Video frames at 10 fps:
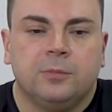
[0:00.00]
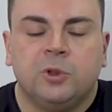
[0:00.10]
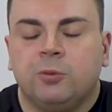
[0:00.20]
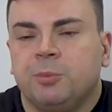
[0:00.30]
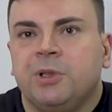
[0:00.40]

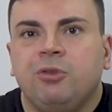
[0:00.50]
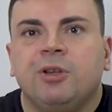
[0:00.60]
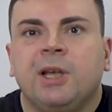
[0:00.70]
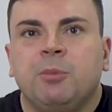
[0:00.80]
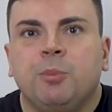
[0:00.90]
Но вот мы
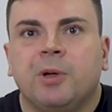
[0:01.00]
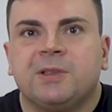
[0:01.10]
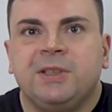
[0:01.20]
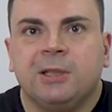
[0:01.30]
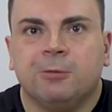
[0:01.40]
начинаем
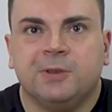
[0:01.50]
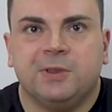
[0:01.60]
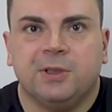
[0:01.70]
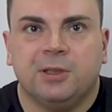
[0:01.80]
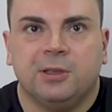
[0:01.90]

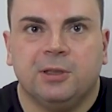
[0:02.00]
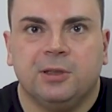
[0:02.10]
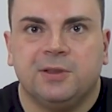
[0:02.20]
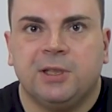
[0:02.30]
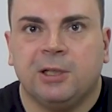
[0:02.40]
импортировать
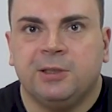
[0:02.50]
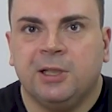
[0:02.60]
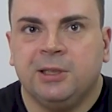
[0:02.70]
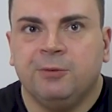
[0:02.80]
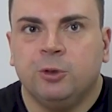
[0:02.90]
старые
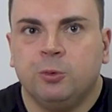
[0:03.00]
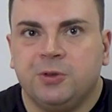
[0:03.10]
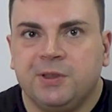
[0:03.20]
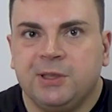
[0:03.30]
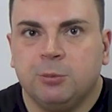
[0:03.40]
данные в новую
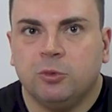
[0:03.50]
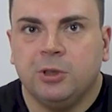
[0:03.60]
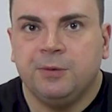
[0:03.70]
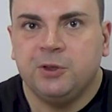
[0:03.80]
систему, и